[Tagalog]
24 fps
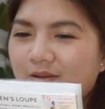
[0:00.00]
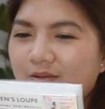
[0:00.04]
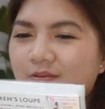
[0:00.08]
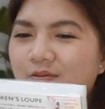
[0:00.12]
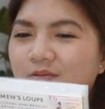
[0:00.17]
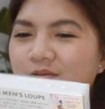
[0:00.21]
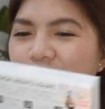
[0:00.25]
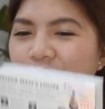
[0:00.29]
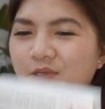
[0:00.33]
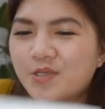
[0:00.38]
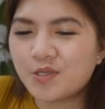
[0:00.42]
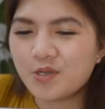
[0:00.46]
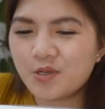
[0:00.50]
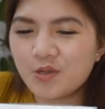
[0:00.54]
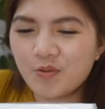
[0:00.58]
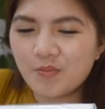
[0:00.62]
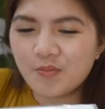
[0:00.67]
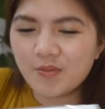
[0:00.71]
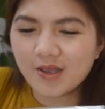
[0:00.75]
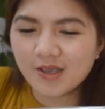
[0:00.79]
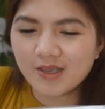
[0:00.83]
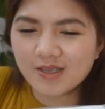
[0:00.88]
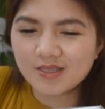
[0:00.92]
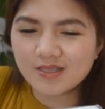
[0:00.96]
Kung gusto nyo
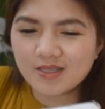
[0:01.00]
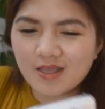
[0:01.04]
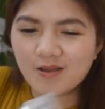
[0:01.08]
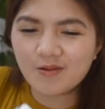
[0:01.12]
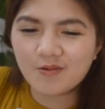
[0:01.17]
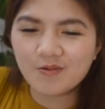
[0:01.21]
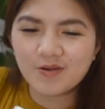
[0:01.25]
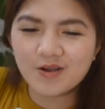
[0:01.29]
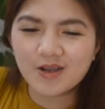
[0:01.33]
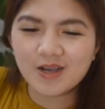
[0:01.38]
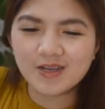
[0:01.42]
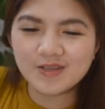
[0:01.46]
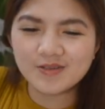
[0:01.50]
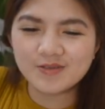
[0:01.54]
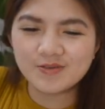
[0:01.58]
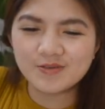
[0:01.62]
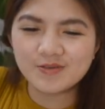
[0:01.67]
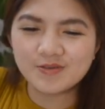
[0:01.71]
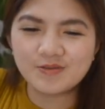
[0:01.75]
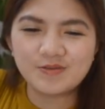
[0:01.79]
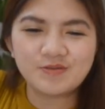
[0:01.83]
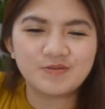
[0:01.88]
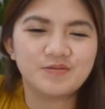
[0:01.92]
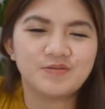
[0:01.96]
makita ko ano
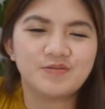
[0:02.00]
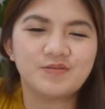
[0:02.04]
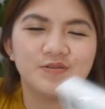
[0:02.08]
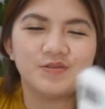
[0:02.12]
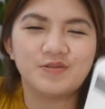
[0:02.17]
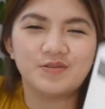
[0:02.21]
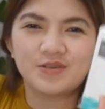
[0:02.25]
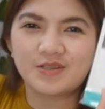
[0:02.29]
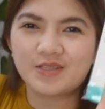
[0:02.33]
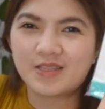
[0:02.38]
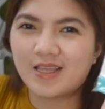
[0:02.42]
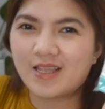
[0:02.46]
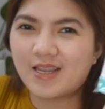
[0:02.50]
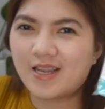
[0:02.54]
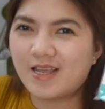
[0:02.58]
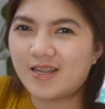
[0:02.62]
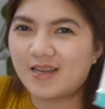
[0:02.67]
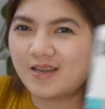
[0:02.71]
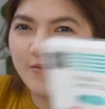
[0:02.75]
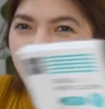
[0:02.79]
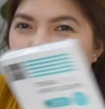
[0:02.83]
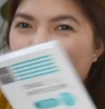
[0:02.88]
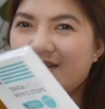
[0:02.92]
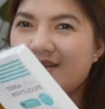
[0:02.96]
yung
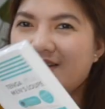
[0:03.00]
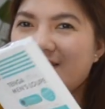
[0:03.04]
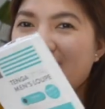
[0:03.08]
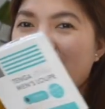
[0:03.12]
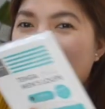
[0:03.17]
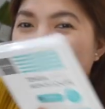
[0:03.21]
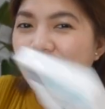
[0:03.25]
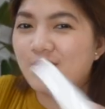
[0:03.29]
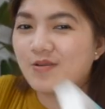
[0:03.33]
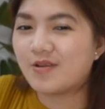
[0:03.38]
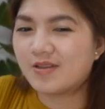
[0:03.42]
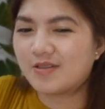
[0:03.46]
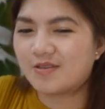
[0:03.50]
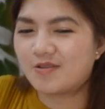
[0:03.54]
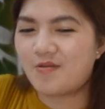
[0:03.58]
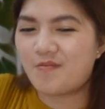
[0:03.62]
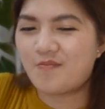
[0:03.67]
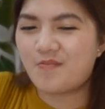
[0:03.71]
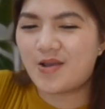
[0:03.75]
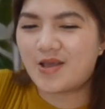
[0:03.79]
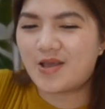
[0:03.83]
nilalaman nito at kung